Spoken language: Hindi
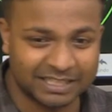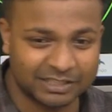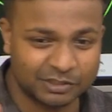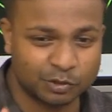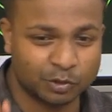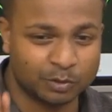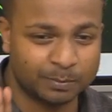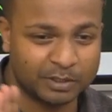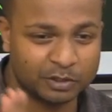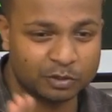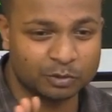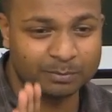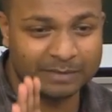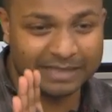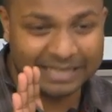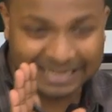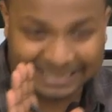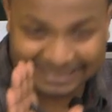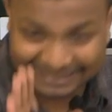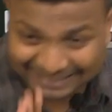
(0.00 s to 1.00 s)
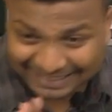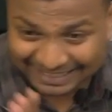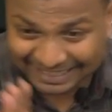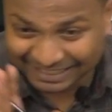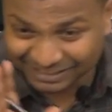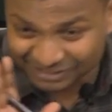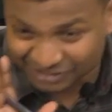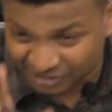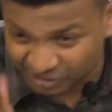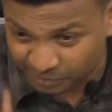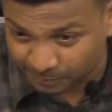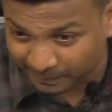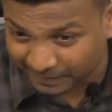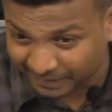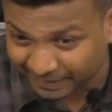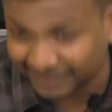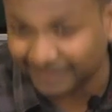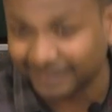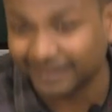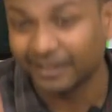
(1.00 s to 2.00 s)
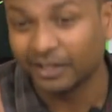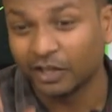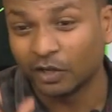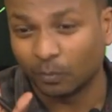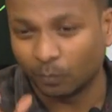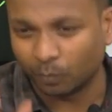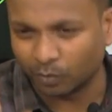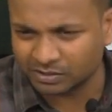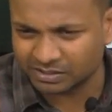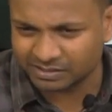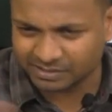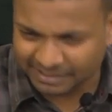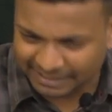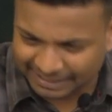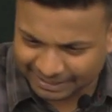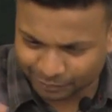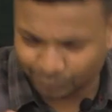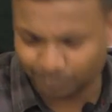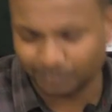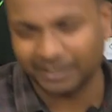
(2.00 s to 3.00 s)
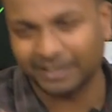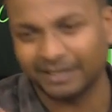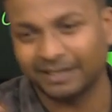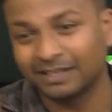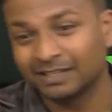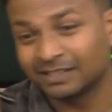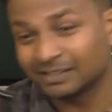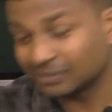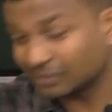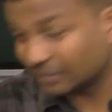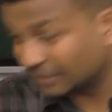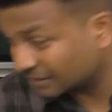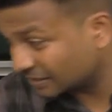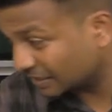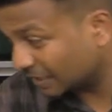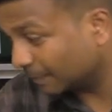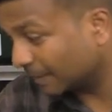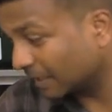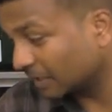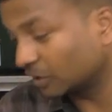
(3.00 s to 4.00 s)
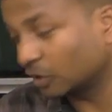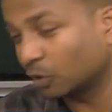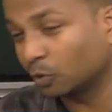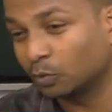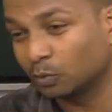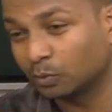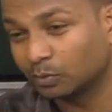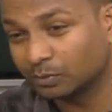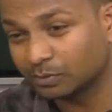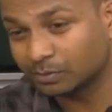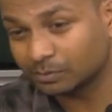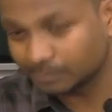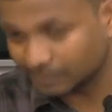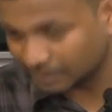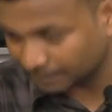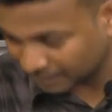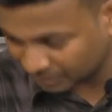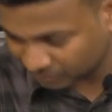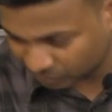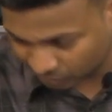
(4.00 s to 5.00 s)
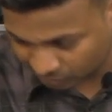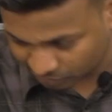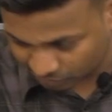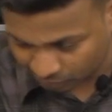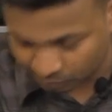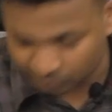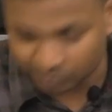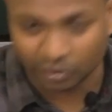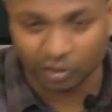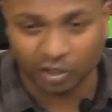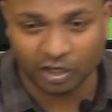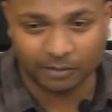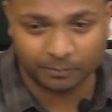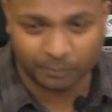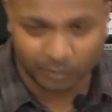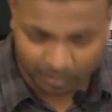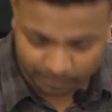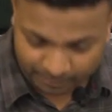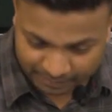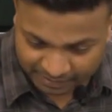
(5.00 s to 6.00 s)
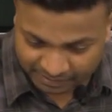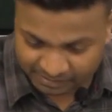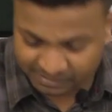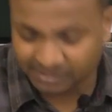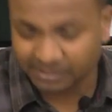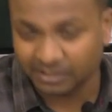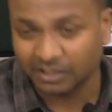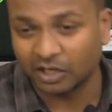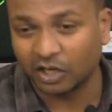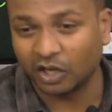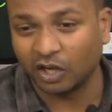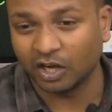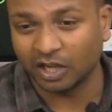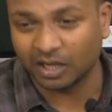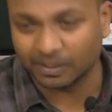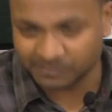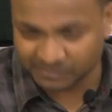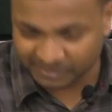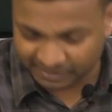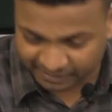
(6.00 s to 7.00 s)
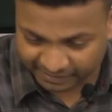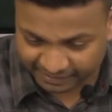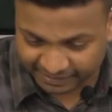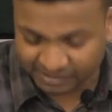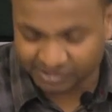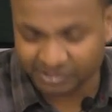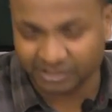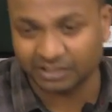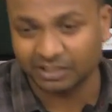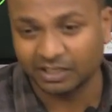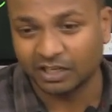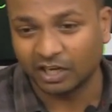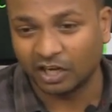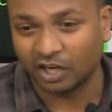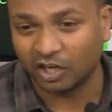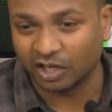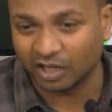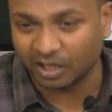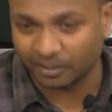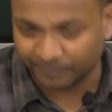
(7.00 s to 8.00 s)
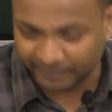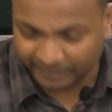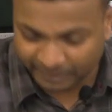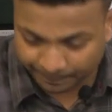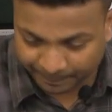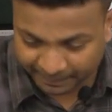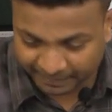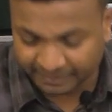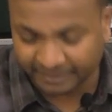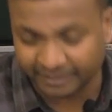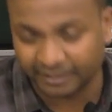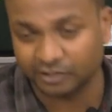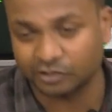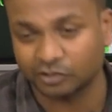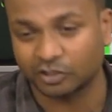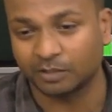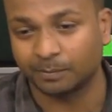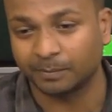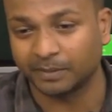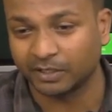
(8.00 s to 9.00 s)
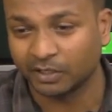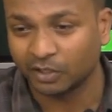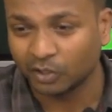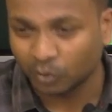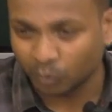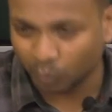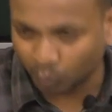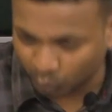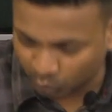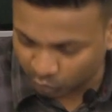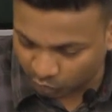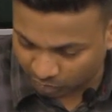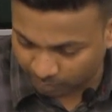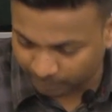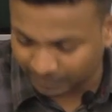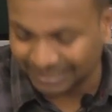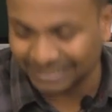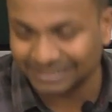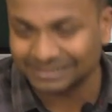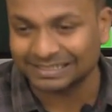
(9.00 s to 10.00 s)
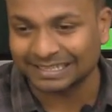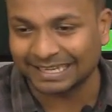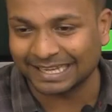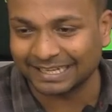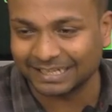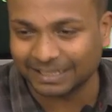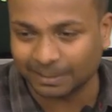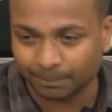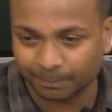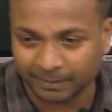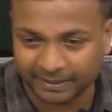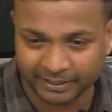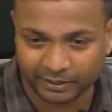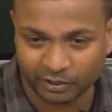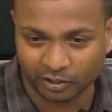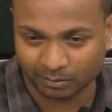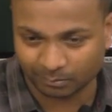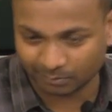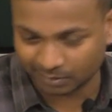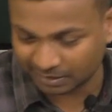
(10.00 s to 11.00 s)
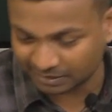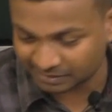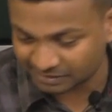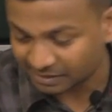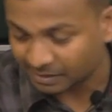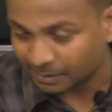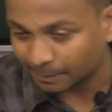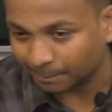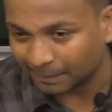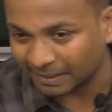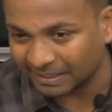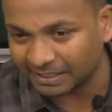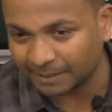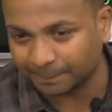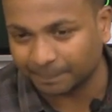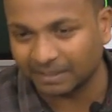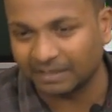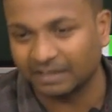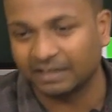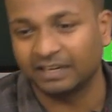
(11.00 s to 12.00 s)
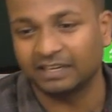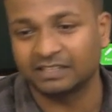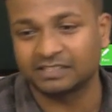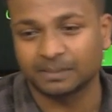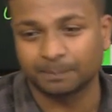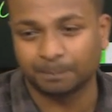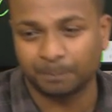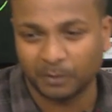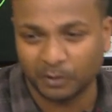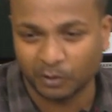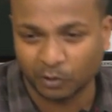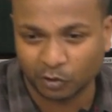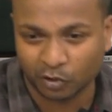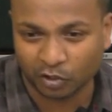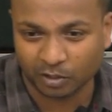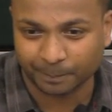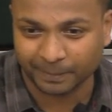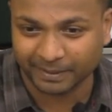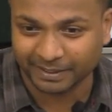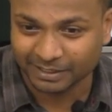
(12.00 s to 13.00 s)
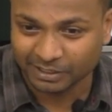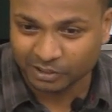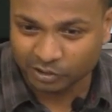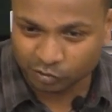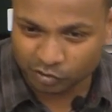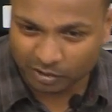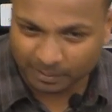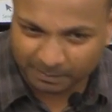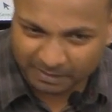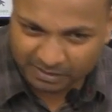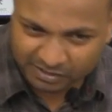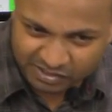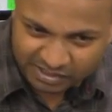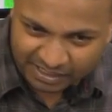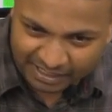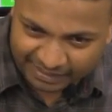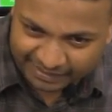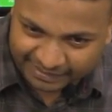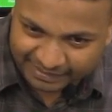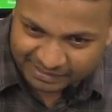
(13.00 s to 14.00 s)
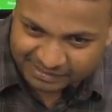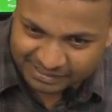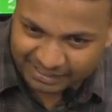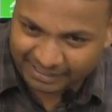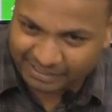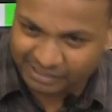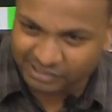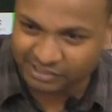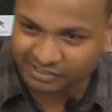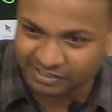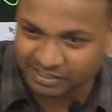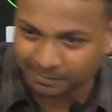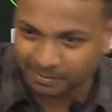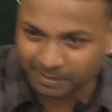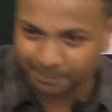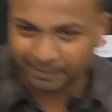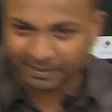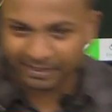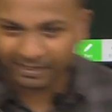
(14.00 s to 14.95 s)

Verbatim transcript: जो भी तुमने इंटरेक्शन पढ़े हैं वो शायद तुमने किसकी बात करूं मैं बात करता हूं लॉ ऑफ डोमिनेंस लॉ ऑफ सेग्रीगेशन लॉ ऑफ इंडिपेंडेंट असॉटमेंट को डोमिनेंस इनकम्प्लीट डोमिनेंस मल्टीपल एलिज्म प्लियोट्रॉपी जो आपने सारी की सारी चीजें अभी पढ़ी